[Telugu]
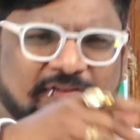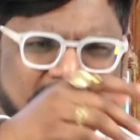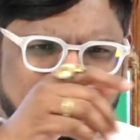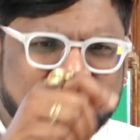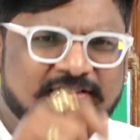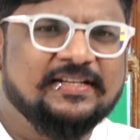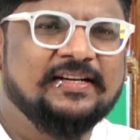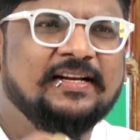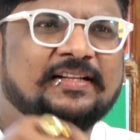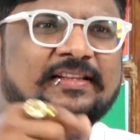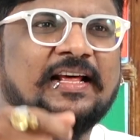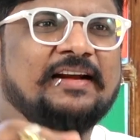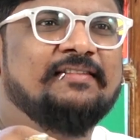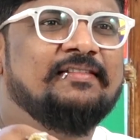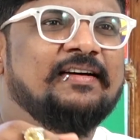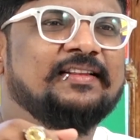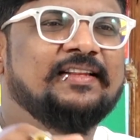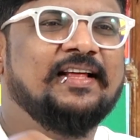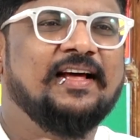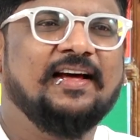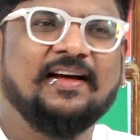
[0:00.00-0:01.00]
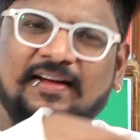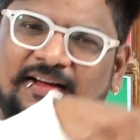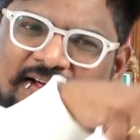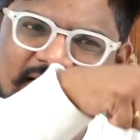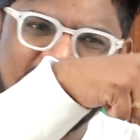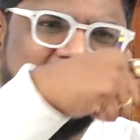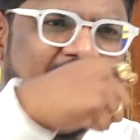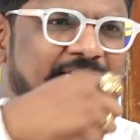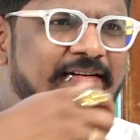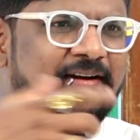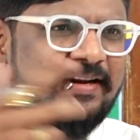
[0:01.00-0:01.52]
వచ్చిన తర్వాత
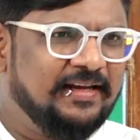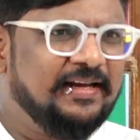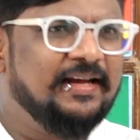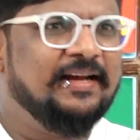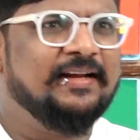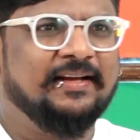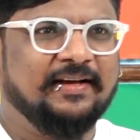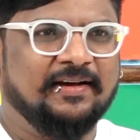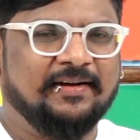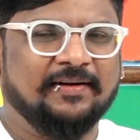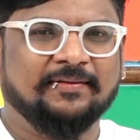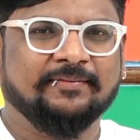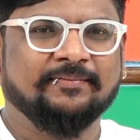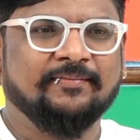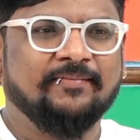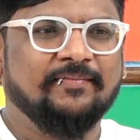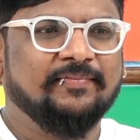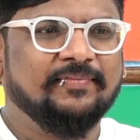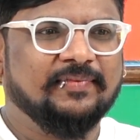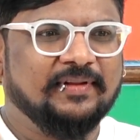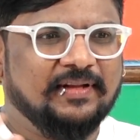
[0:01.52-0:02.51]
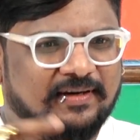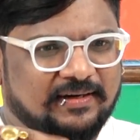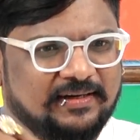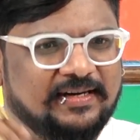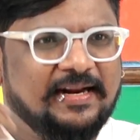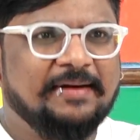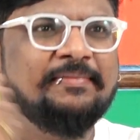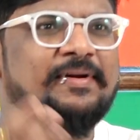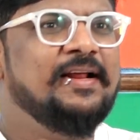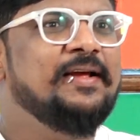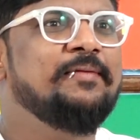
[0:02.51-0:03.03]
ఆవిడనిగా ఇక
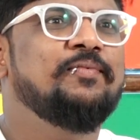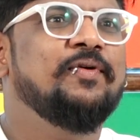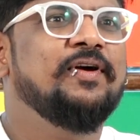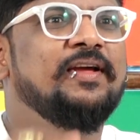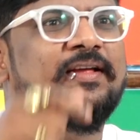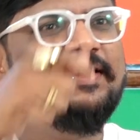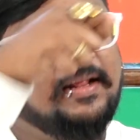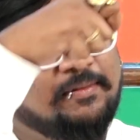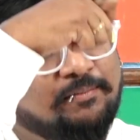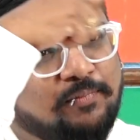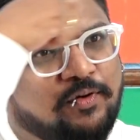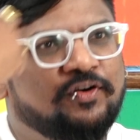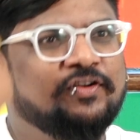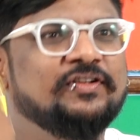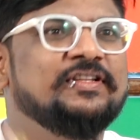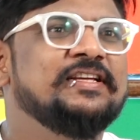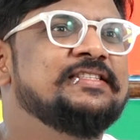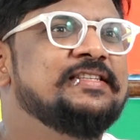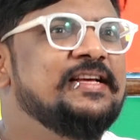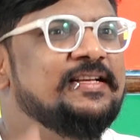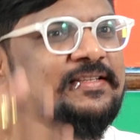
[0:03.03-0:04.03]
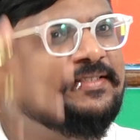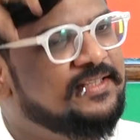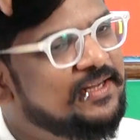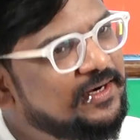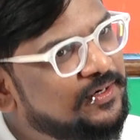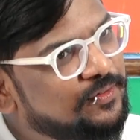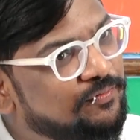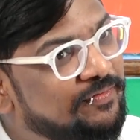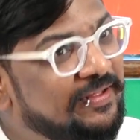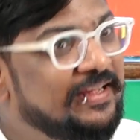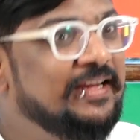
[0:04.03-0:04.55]
టెంప్ట్ అయిపోయి దాని బొట్టు
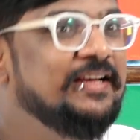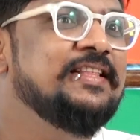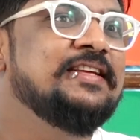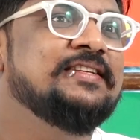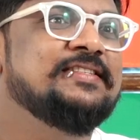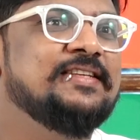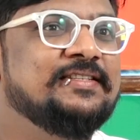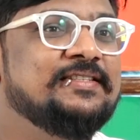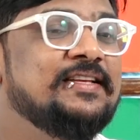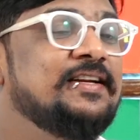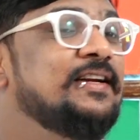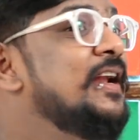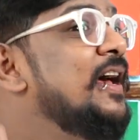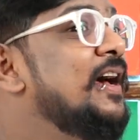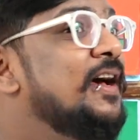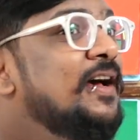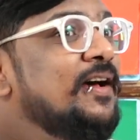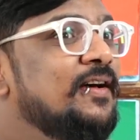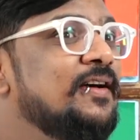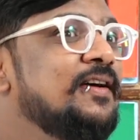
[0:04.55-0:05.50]
తీసేస్తాడు విగ్ తీసేస్తాడు నా